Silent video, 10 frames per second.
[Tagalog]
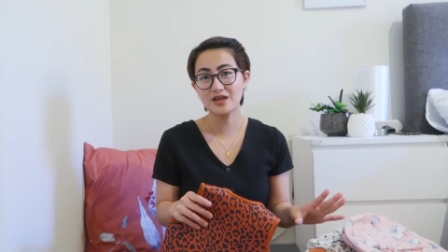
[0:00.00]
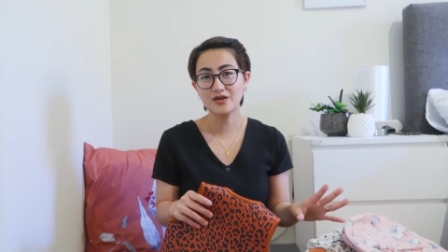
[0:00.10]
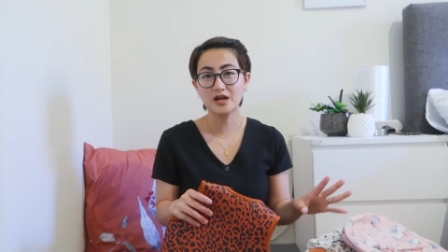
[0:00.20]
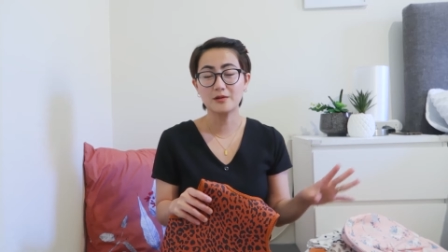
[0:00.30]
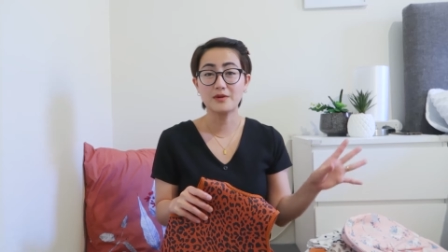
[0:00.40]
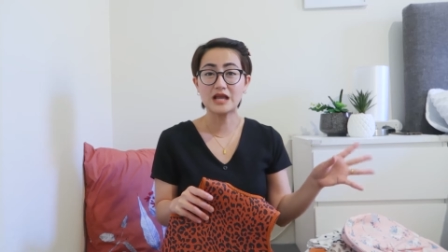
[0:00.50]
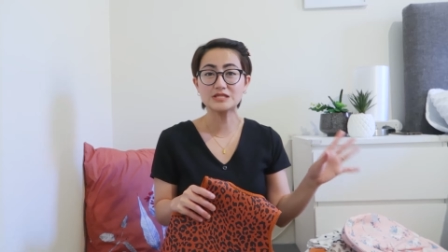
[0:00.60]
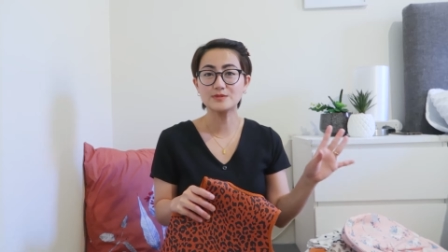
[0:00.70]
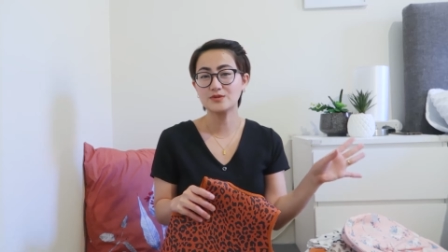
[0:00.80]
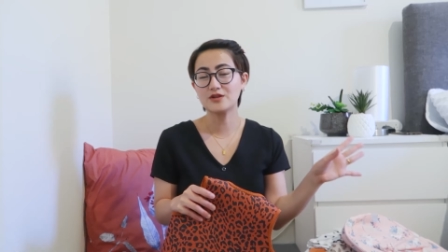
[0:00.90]
na yun are
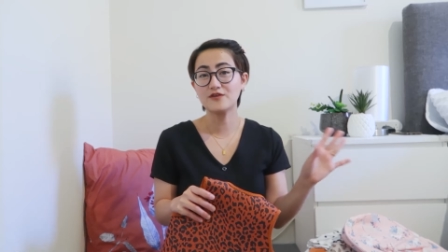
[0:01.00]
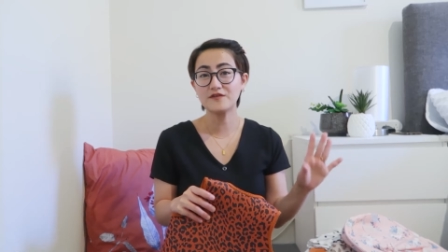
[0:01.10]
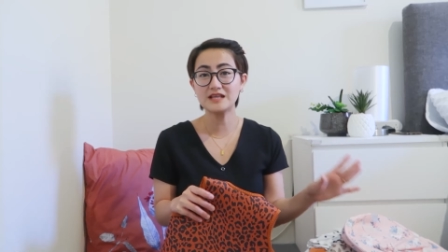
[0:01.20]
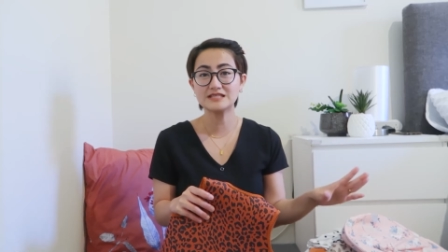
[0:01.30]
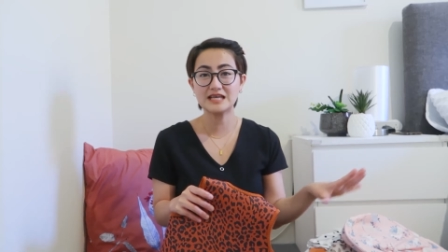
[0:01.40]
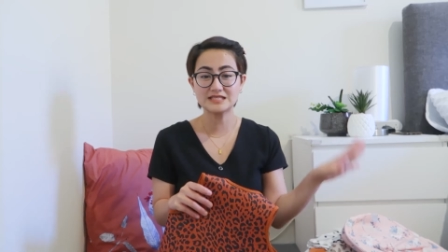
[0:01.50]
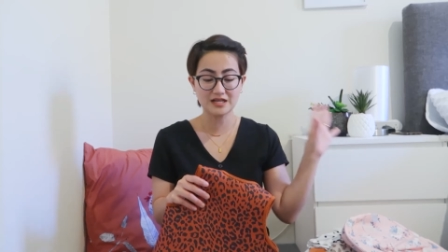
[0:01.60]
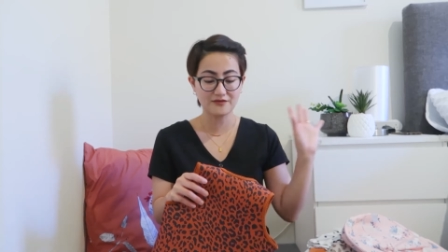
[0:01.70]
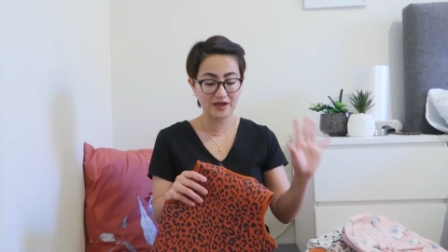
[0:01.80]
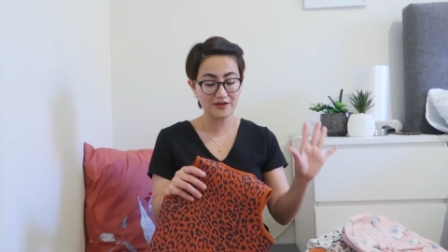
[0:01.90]
priced between 50 cents
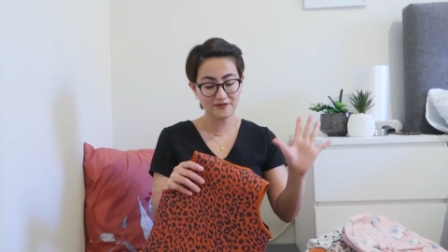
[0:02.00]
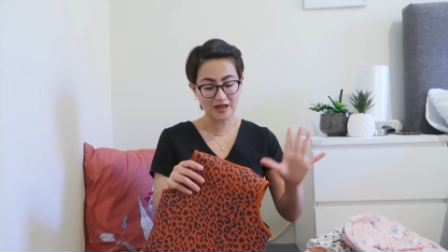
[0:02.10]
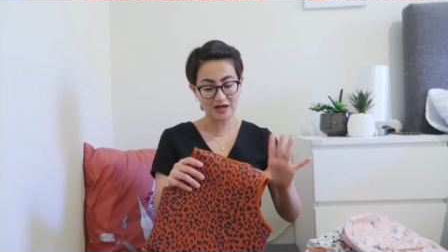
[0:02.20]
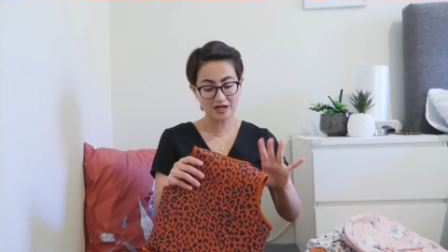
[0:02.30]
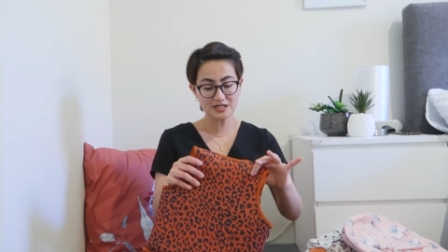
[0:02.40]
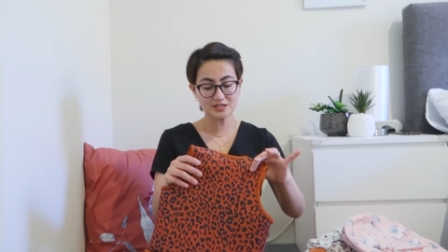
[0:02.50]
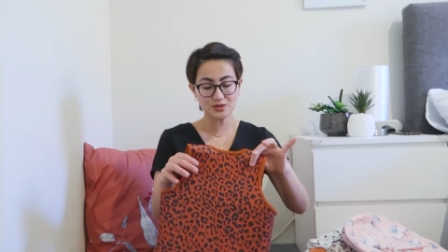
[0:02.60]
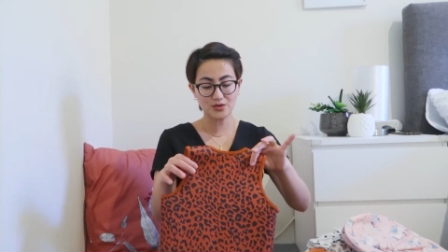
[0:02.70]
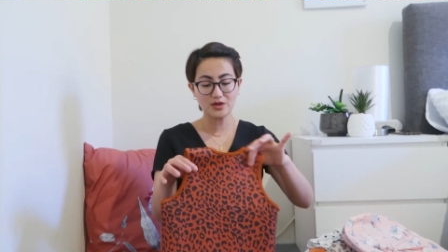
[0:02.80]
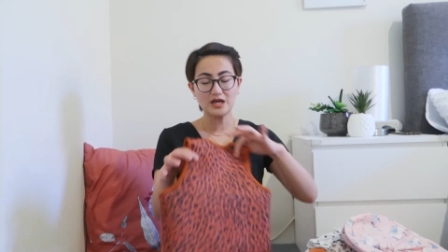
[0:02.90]
and $5.
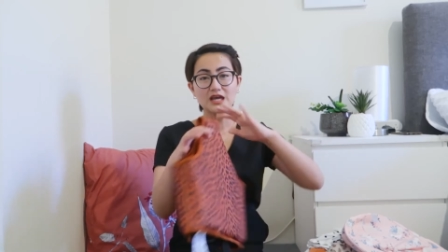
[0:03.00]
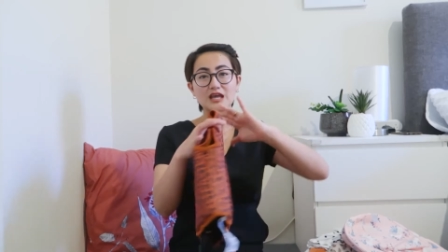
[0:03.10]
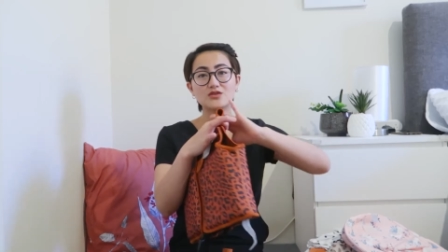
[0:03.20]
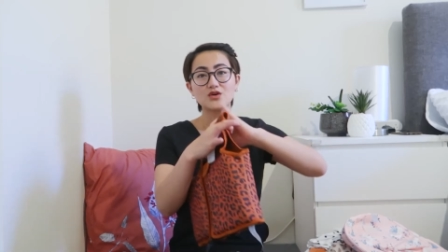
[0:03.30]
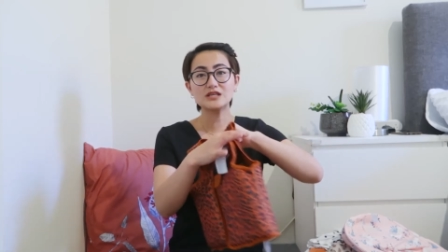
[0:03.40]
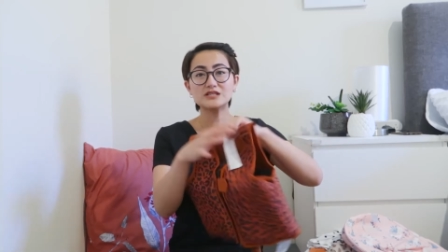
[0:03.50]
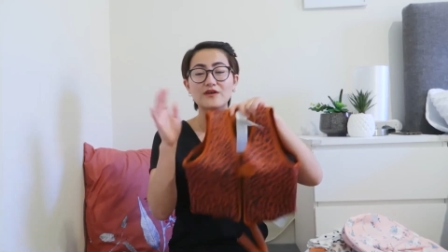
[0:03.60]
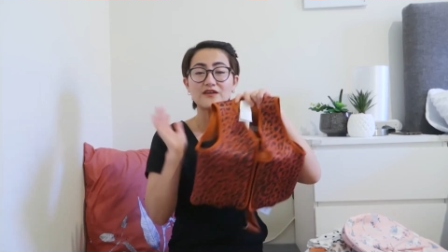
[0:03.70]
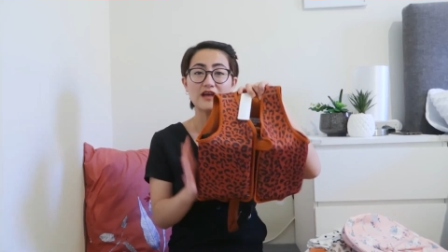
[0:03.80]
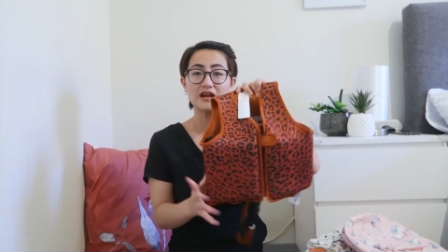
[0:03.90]
So, ito is
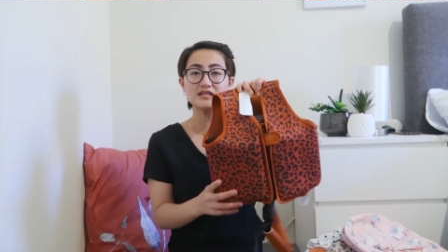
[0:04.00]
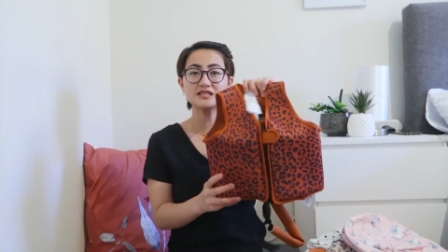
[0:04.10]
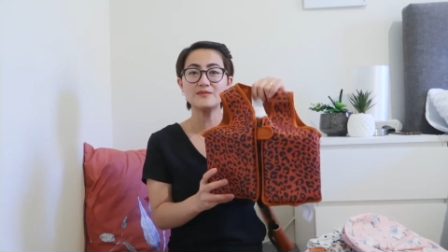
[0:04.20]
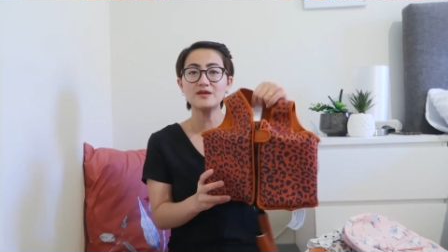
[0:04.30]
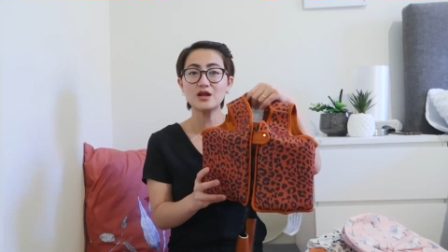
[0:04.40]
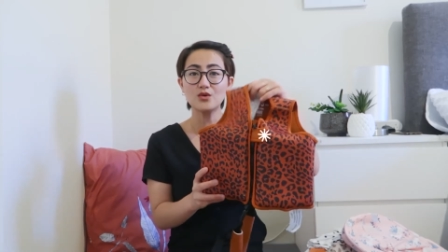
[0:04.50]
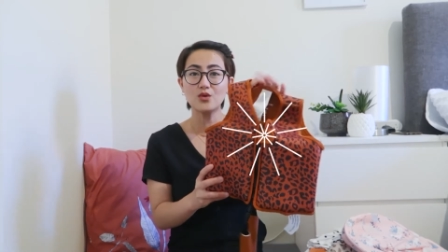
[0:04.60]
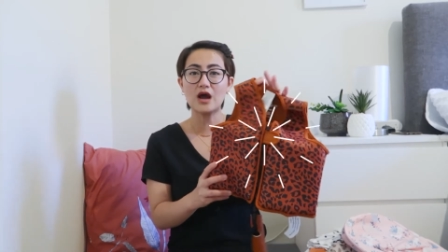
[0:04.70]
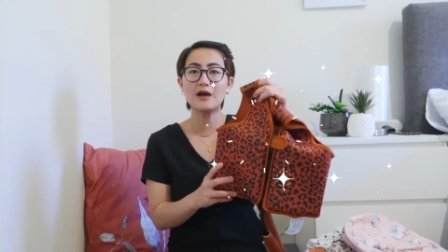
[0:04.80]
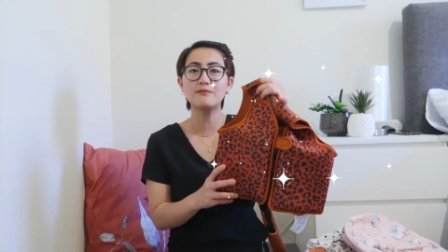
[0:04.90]
$5 naming
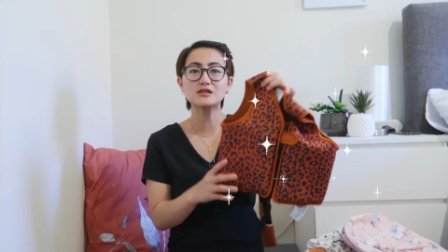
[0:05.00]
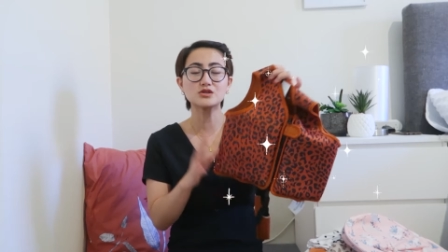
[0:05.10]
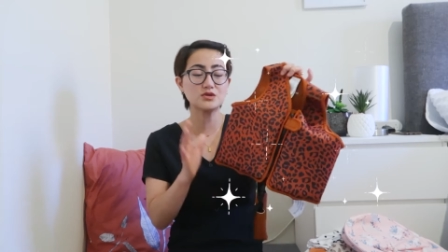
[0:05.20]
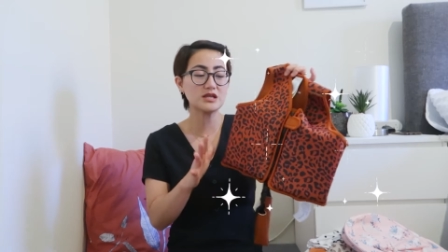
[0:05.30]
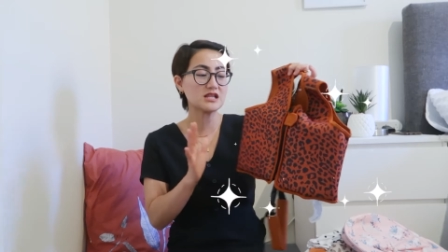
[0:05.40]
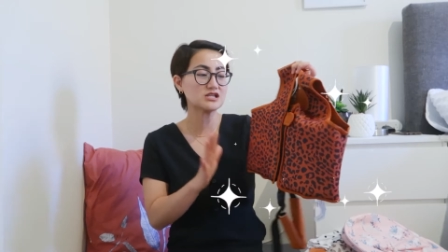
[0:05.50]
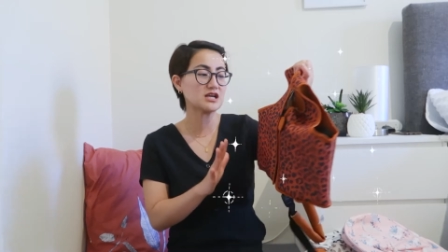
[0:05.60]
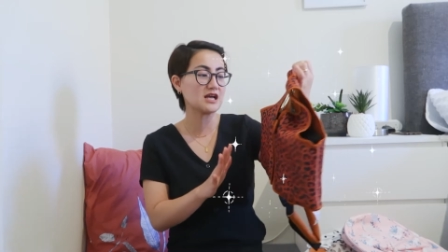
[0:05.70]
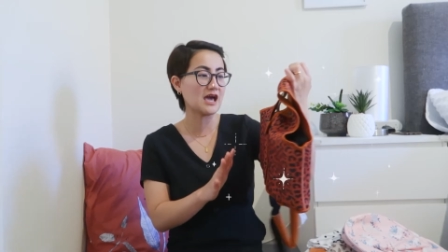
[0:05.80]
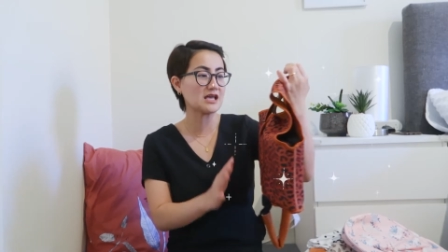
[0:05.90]
nakuha but sulit na
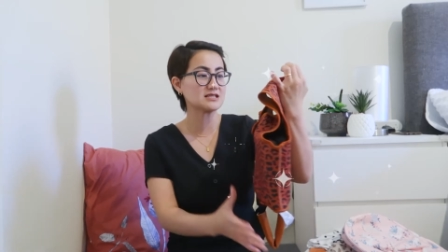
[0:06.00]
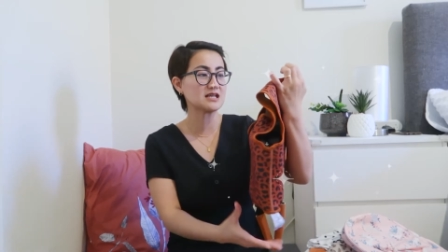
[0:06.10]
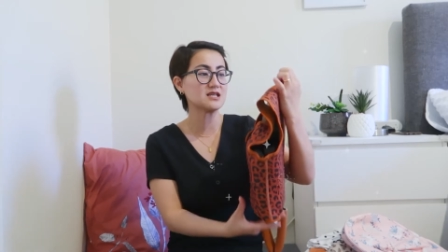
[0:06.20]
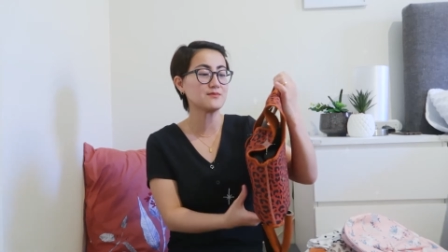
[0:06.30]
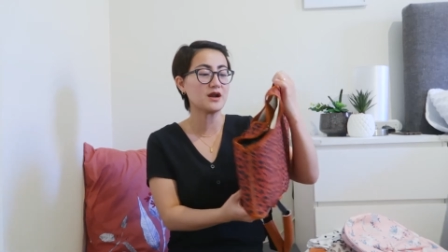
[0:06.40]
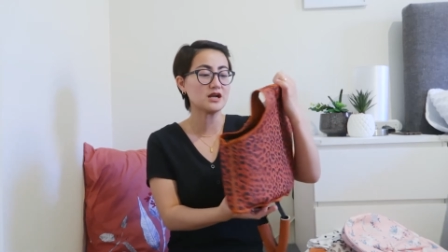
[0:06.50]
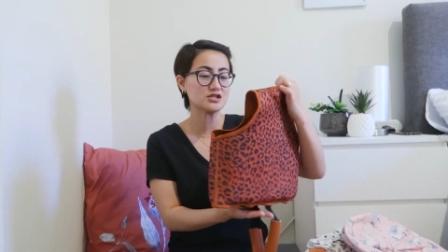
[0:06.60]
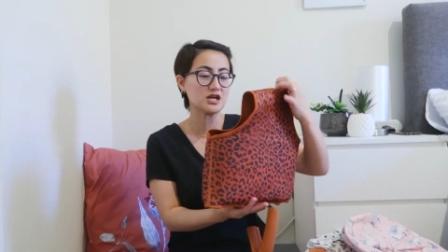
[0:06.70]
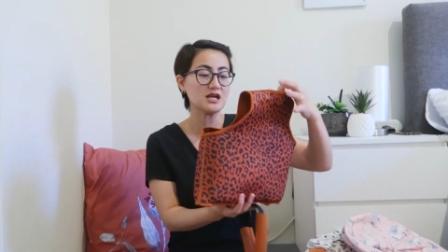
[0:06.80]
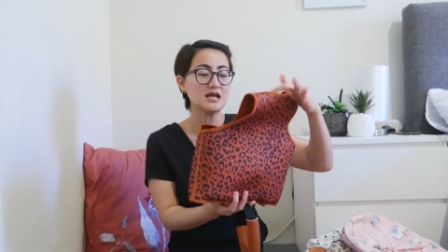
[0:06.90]
siya guys kasi para
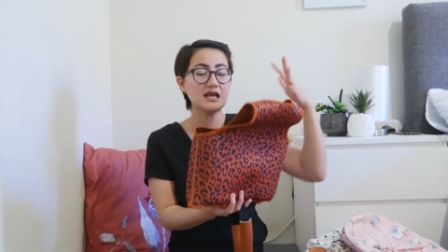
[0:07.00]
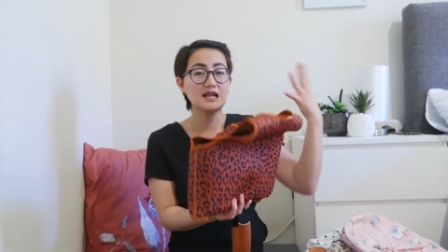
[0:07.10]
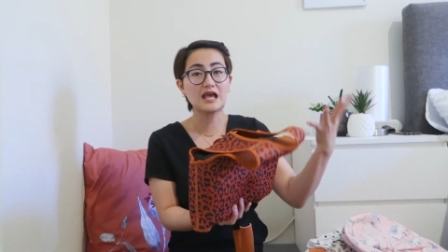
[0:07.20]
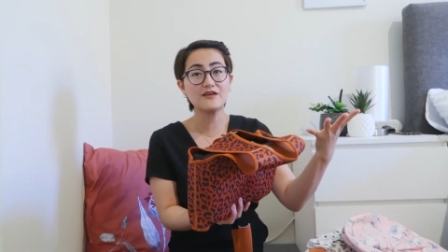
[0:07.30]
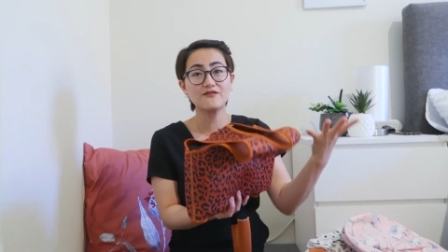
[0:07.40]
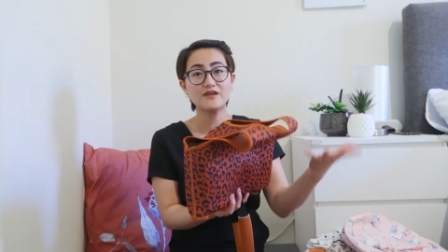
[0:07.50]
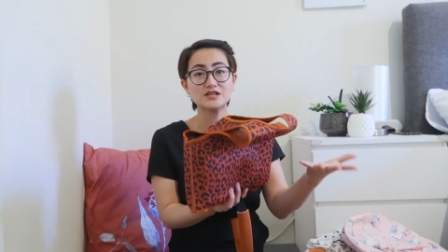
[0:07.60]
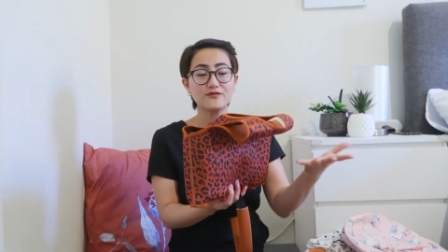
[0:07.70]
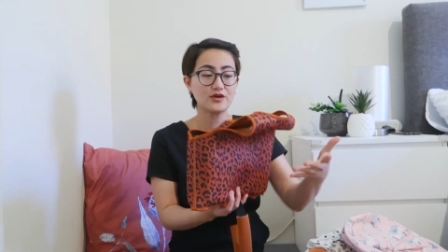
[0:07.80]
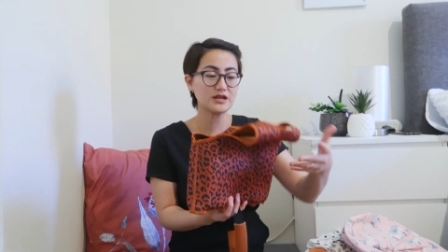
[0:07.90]
siya life
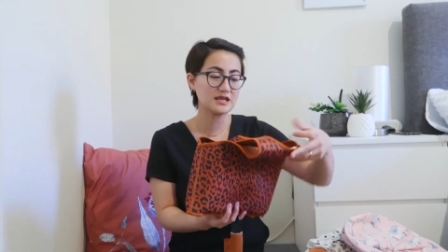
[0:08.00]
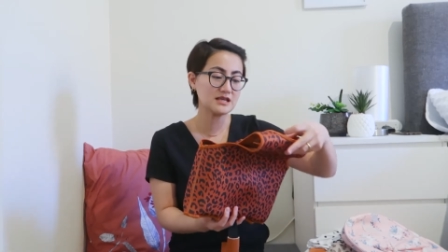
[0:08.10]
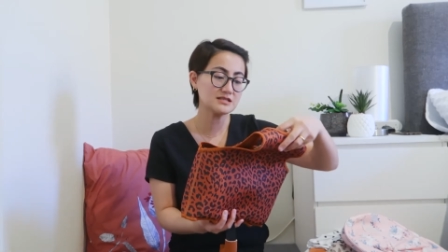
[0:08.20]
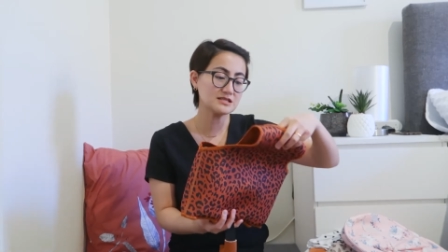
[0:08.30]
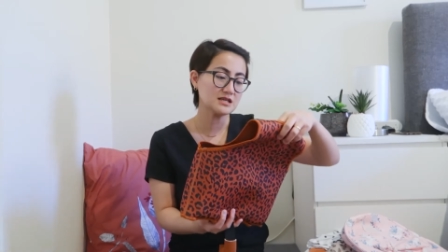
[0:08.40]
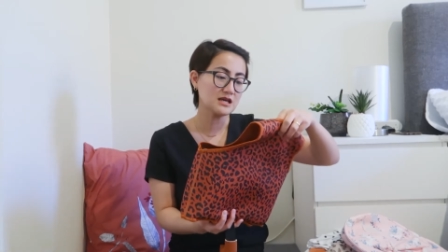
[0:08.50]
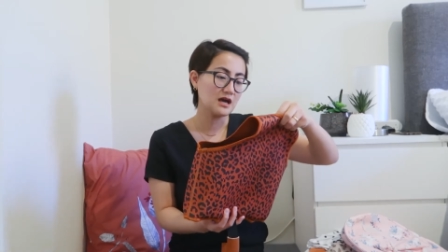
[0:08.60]
vest for kids